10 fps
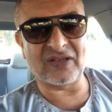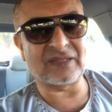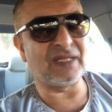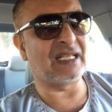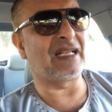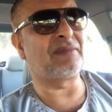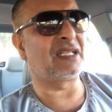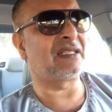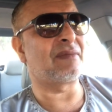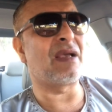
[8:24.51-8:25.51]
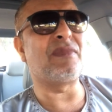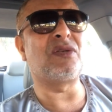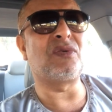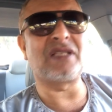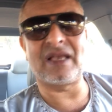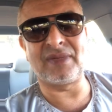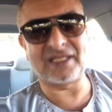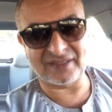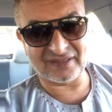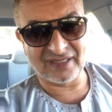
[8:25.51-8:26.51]
فاضي من الكلام ده كده ما بيجوز
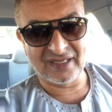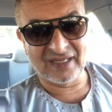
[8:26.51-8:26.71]
ابدا